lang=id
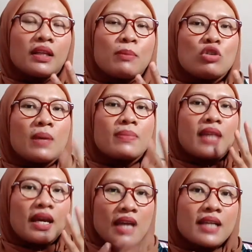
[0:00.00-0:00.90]

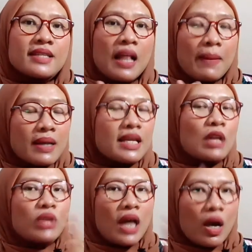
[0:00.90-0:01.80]
4000 jam tayang
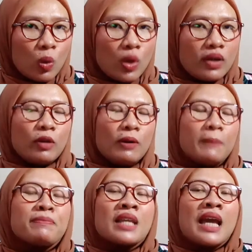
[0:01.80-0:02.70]
selama satu
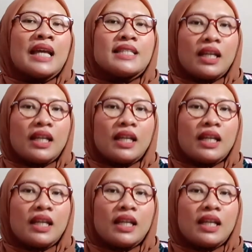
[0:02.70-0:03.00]
tahun gitu.